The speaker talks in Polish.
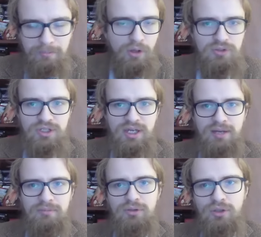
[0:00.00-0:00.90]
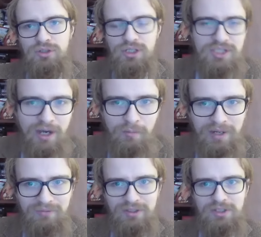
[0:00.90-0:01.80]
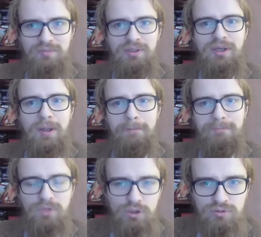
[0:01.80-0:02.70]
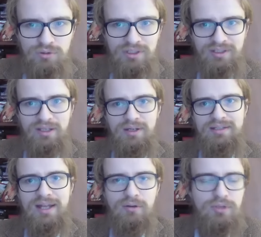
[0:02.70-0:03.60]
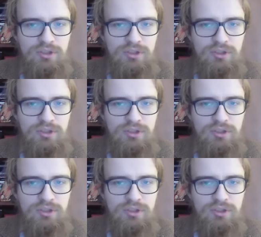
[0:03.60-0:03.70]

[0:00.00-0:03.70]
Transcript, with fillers: może ktoś chciał, prawda, żeby doszło do takiego ataku.